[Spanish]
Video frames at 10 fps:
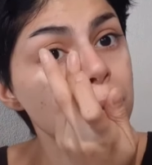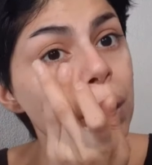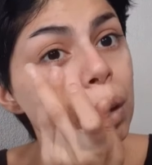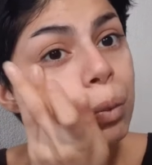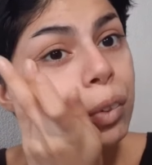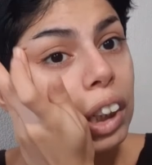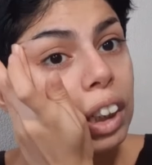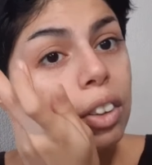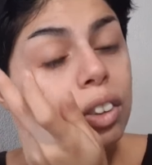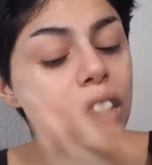Pero pues
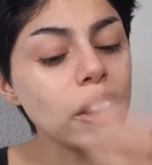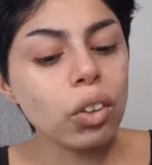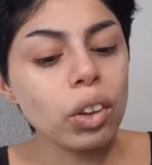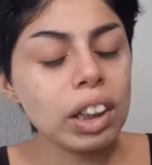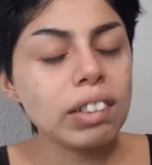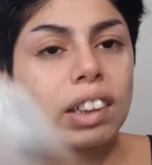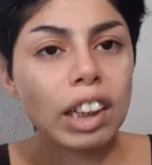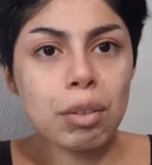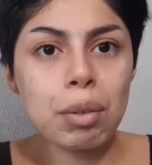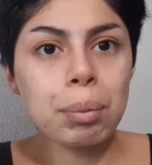aquí yo tengo este
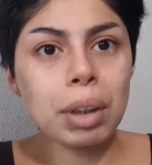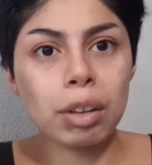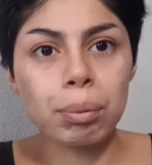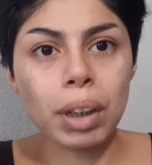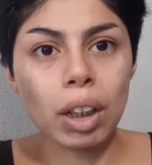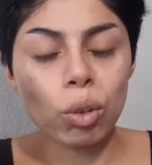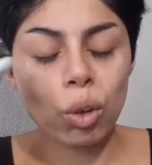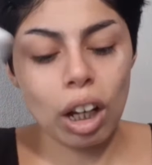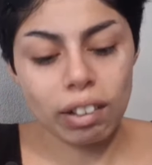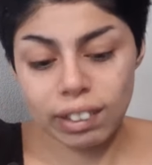que ya me habían
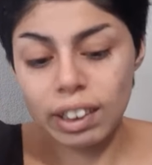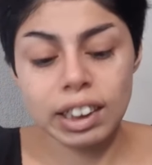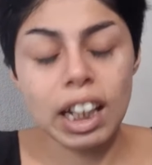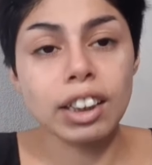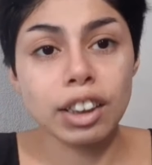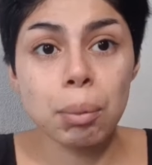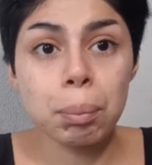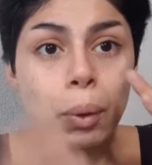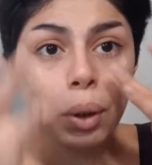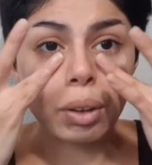enviado hace ya
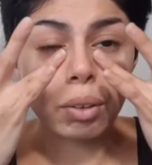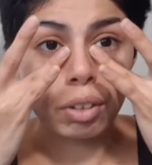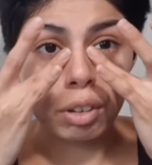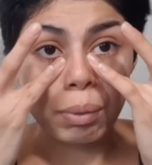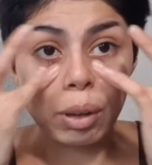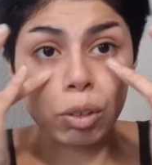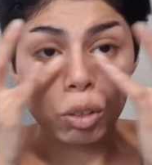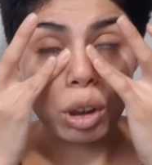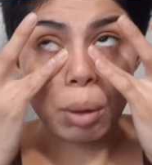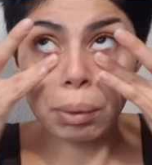tiempo. Entonces me lo
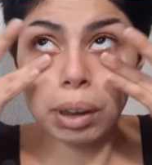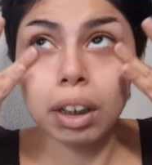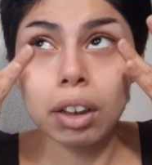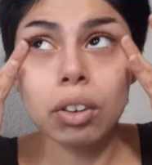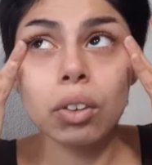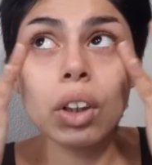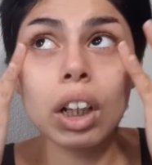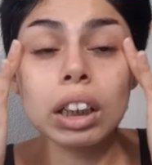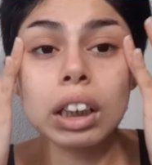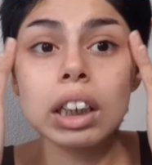estoy aplicando
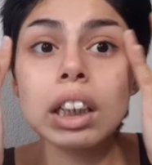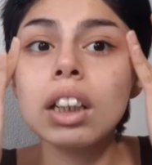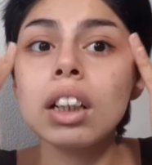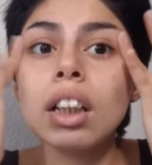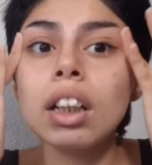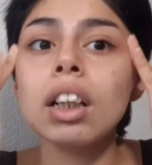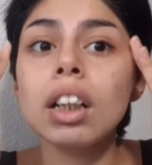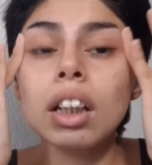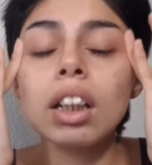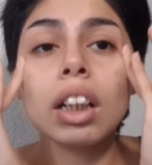aquí
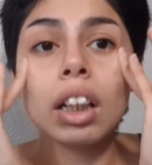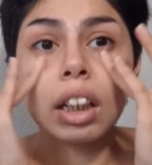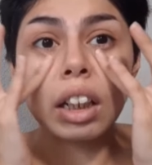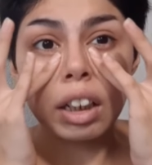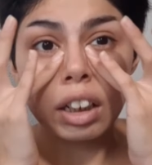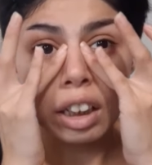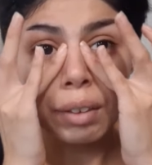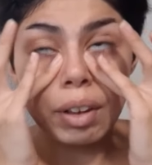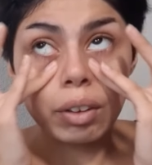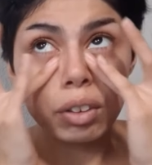eh,
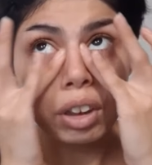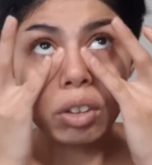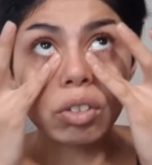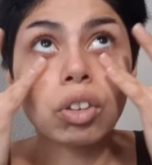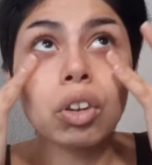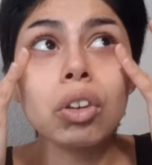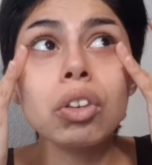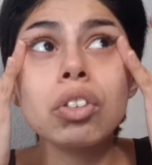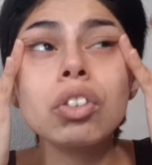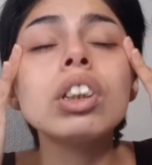debajo de los
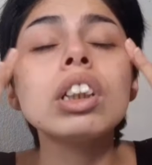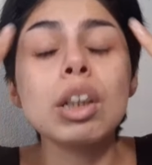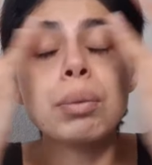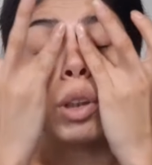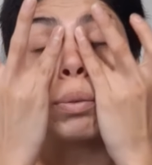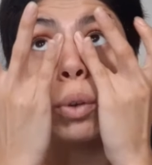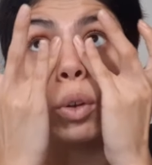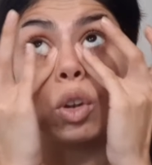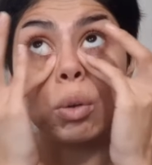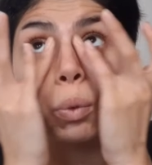ojos y también lo
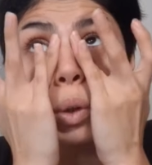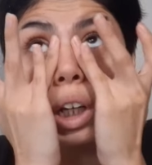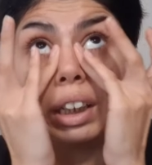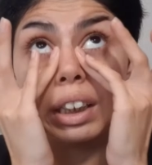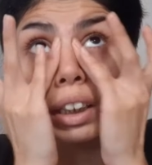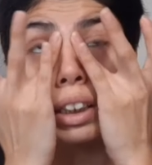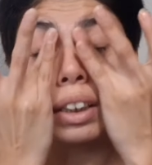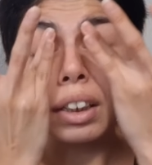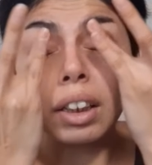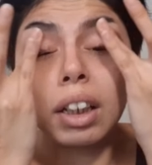pongo como
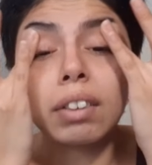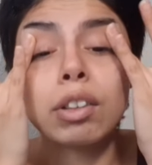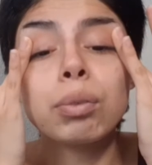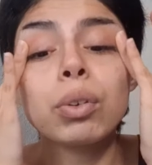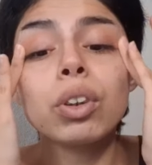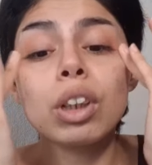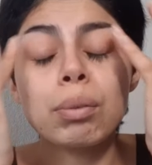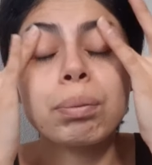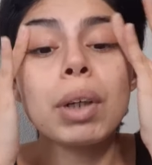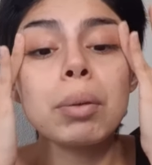aquí, así por el
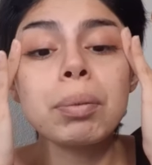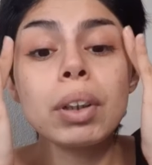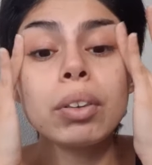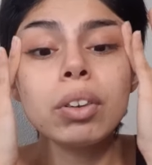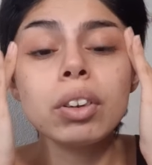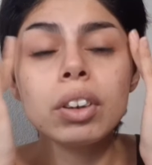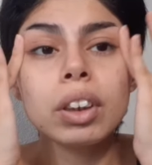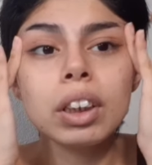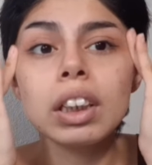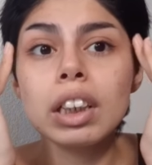párpado
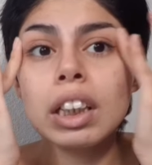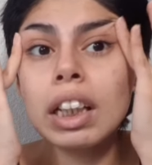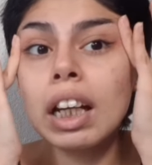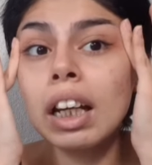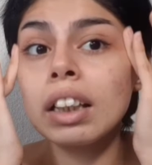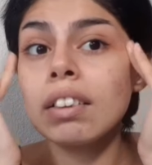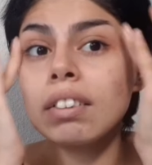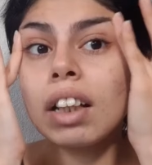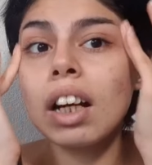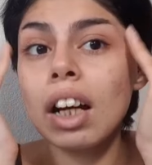y en
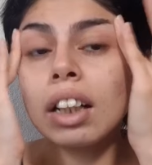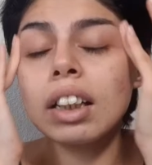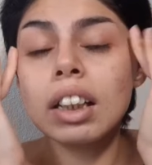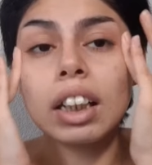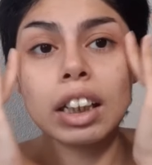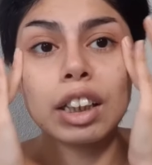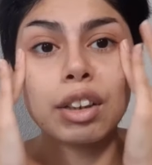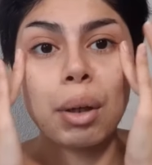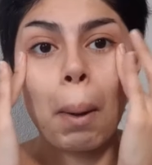esta área de aquí